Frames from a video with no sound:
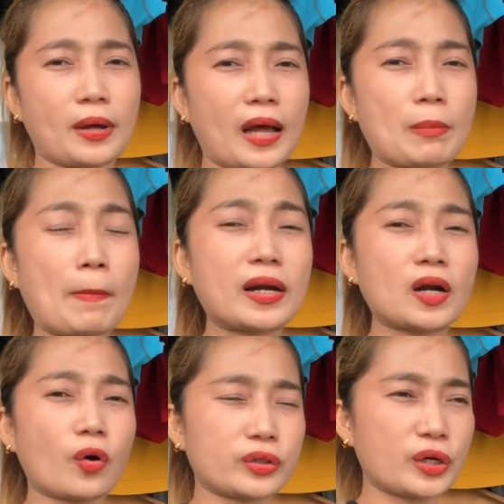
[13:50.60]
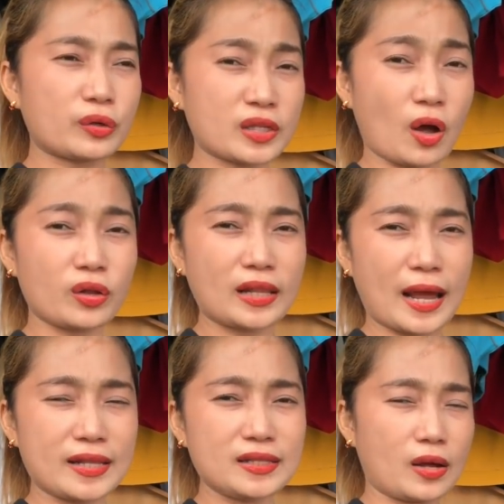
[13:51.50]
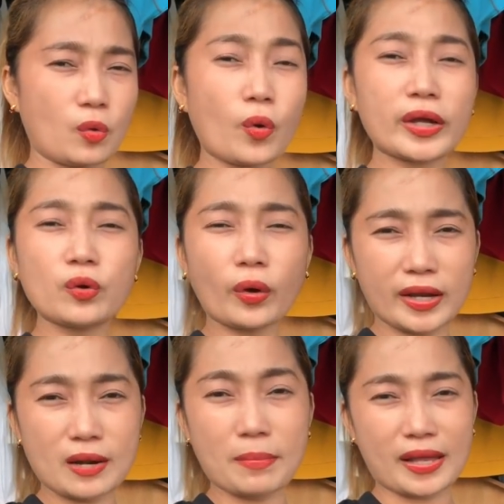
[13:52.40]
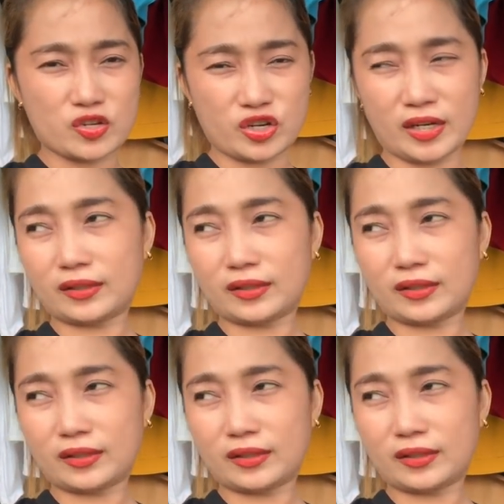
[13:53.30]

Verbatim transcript: mga iba pang na-order ko sa online, okay-okay na bedsheet.